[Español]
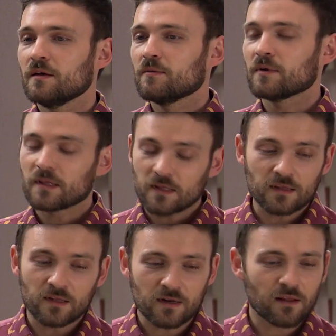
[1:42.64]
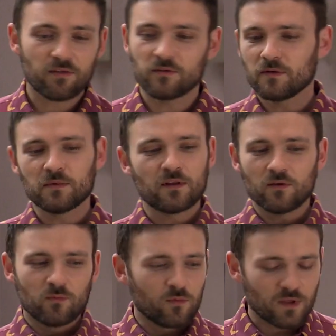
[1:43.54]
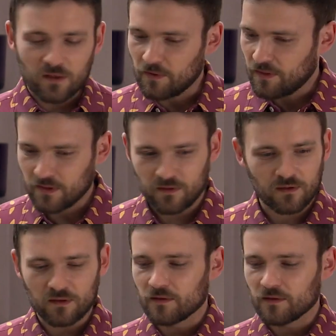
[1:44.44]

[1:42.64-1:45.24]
Porque sí, tienes razón, te he mentido muchas veces, eh,